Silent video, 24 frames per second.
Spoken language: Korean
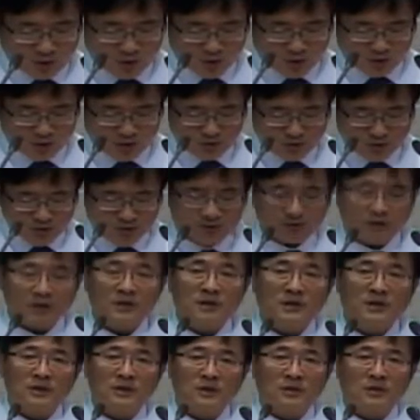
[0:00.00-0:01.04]
요구는
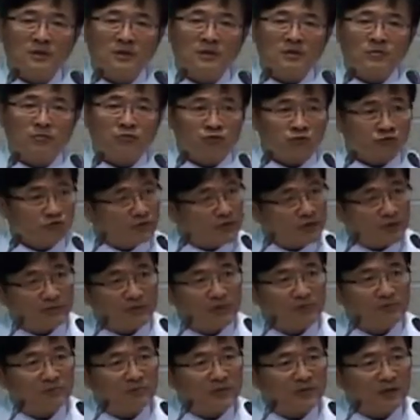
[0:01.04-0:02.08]

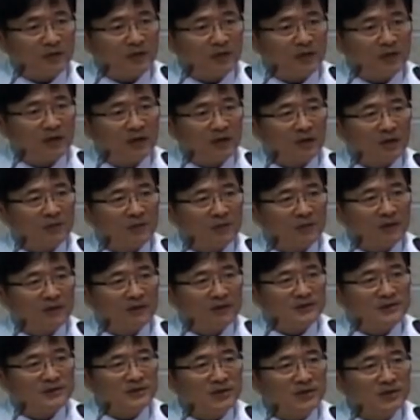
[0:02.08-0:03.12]
부담입니다.
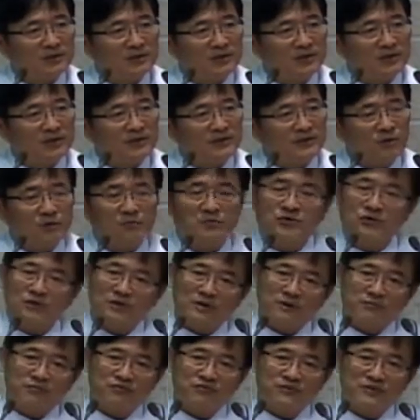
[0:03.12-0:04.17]
받는 사람들에게서
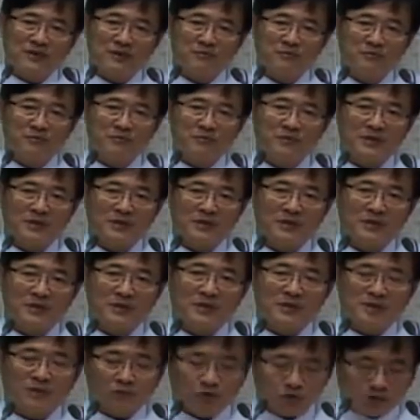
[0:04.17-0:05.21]
엄청난 부담입니다.
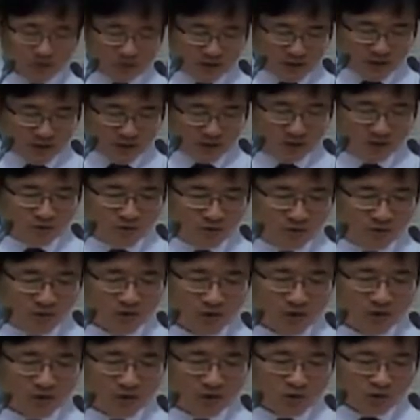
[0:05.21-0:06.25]
불편하고
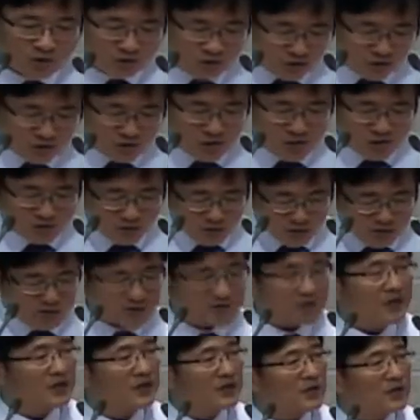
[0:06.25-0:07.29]
수고하고
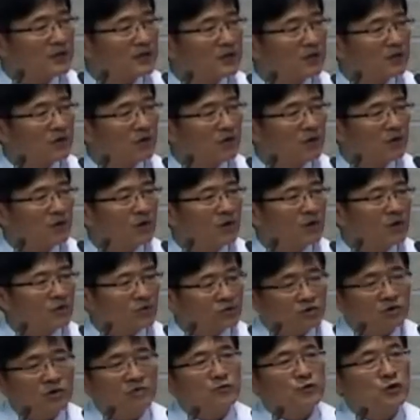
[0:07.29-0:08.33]
희생해야 되고
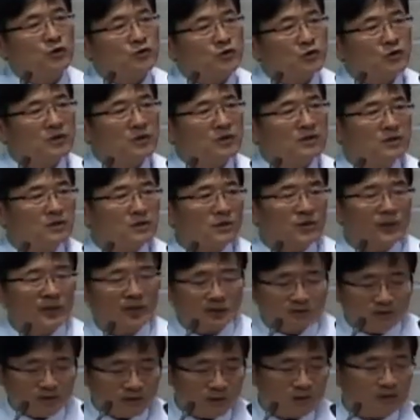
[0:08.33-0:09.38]
위험 요소가 있는데
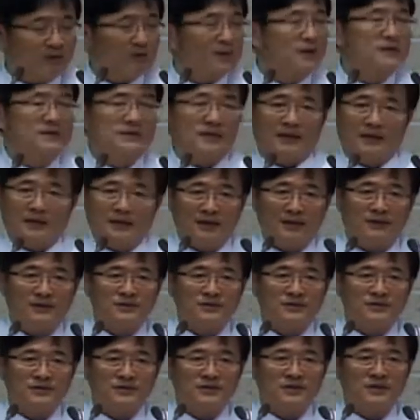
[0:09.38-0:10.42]
가서 들어가 살라는
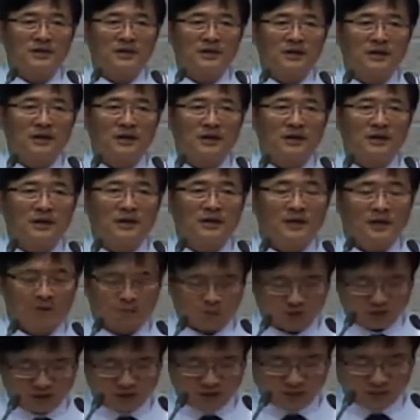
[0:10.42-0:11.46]
것이니까
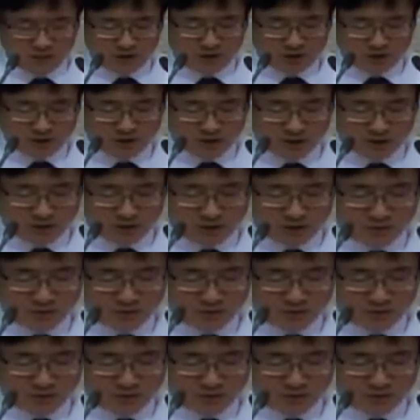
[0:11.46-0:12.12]
부담일 수밖에